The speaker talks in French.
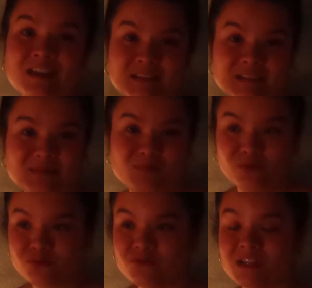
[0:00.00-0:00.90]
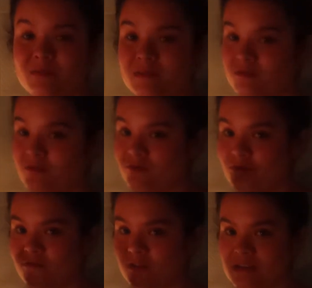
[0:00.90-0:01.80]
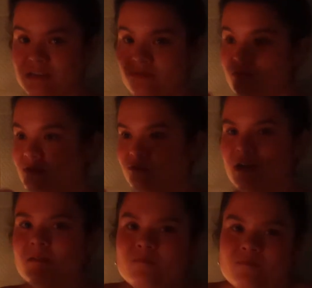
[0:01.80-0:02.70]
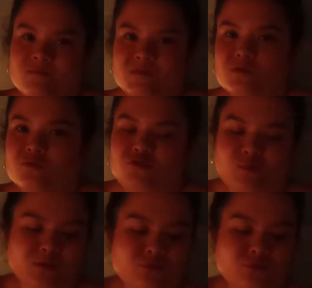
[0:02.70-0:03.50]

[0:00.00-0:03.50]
là, c'est ce qu'ils pensent tous, hein, parce que je les ai vus, ils sont là. Donc, je suis pas